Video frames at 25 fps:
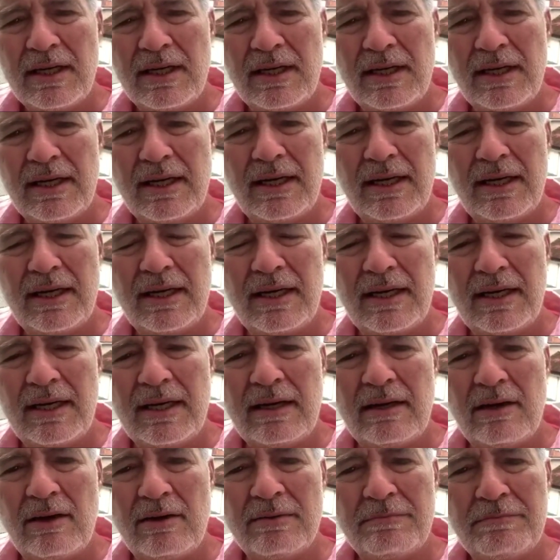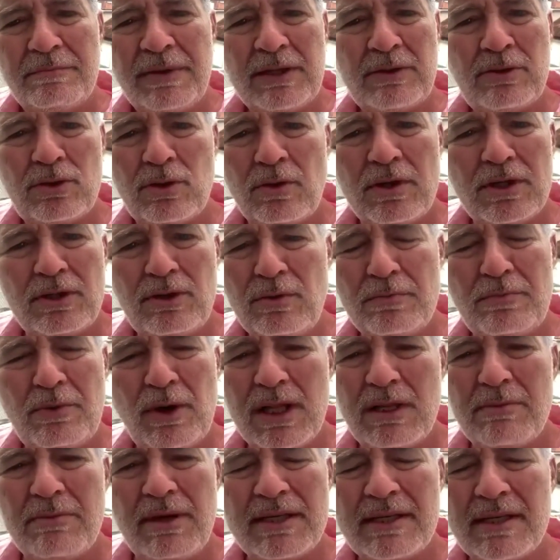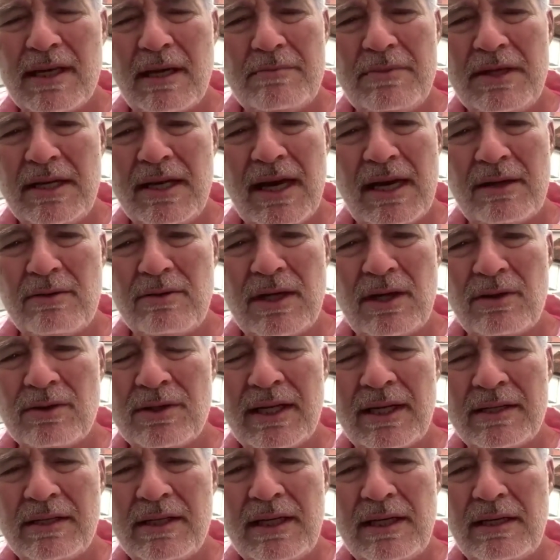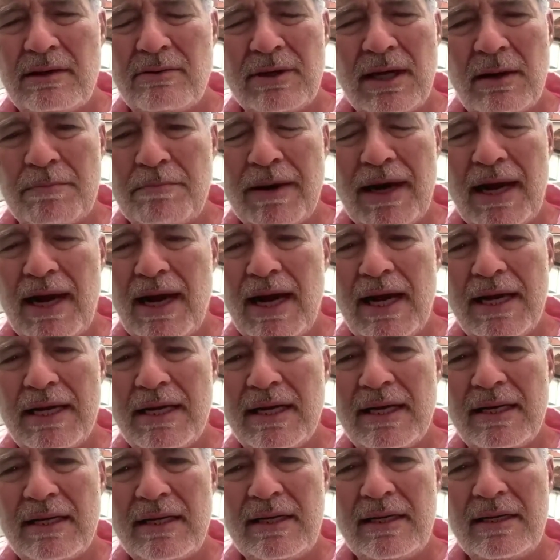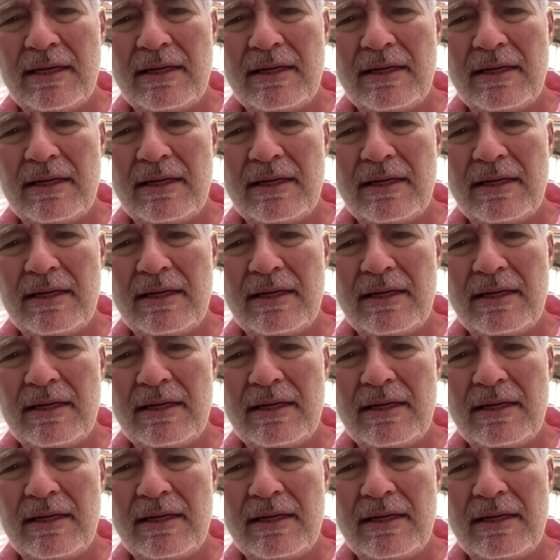É, pessoas não podem mais caminhar no calçadão, na praia,